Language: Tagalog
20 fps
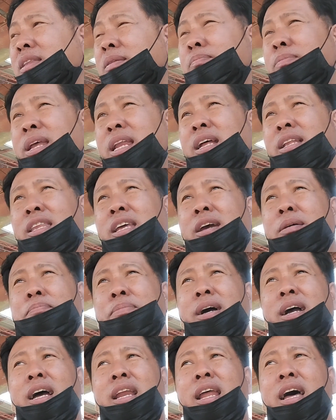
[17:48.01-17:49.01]
bilang
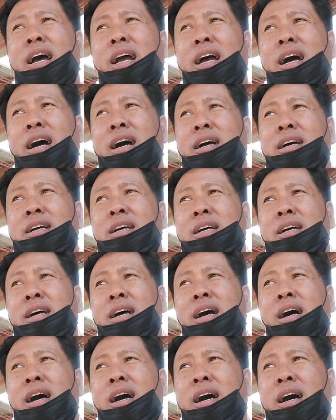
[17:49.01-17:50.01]
tagapag-alaga,
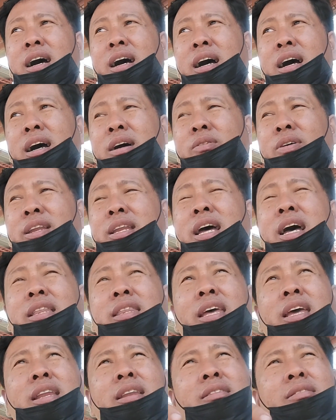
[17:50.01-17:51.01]
uh, pan
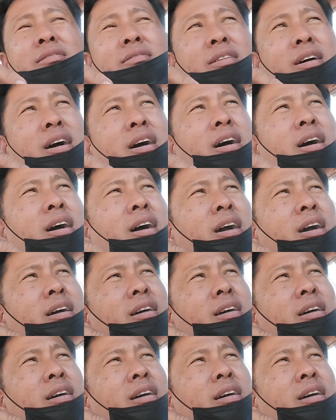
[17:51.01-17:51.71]
natin no uh, ah,